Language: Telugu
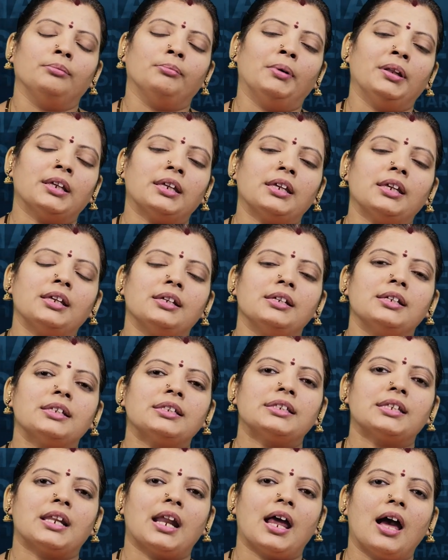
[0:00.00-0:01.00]
మనకి
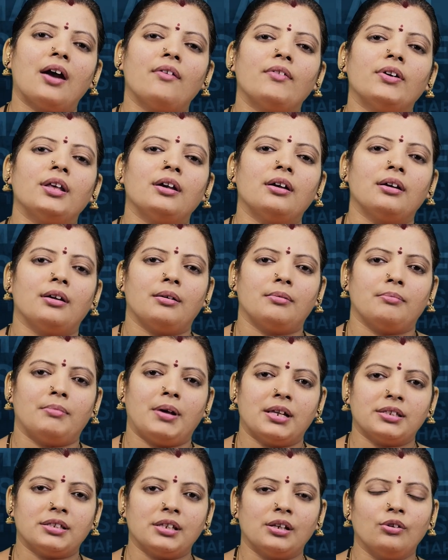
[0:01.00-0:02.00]
శ్రావణ
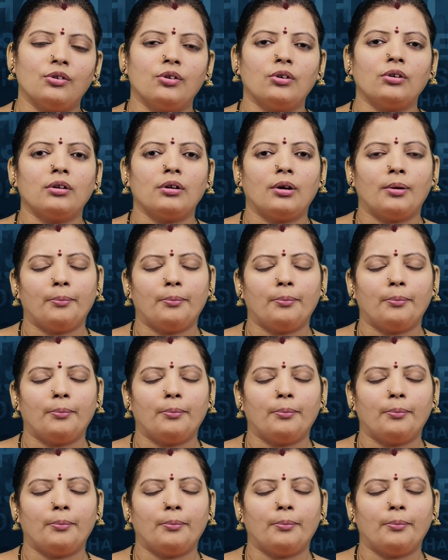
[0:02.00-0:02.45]
మాసంలో